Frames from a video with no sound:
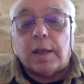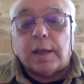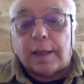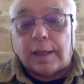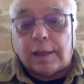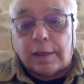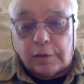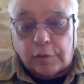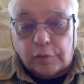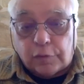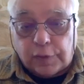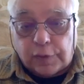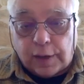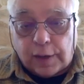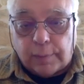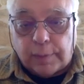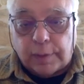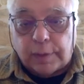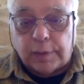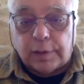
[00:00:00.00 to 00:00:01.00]
que
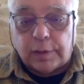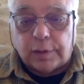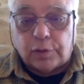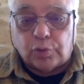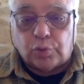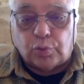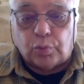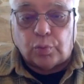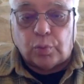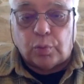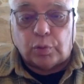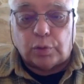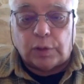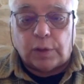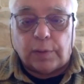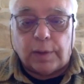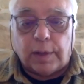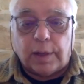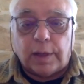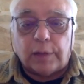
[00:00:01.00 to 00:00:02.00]
inicialmente estuvo
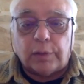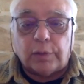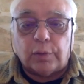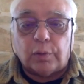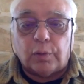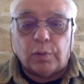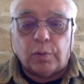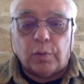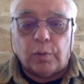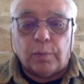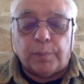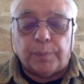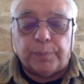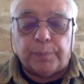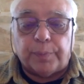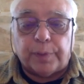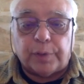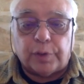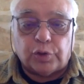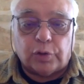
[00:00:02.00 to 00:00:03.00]
trabajando con
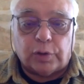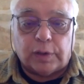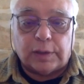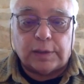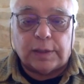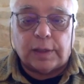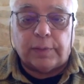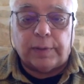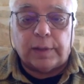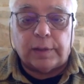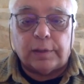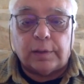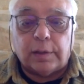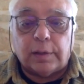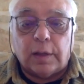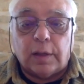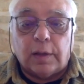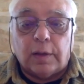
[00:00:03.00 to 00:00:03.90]
personas que habían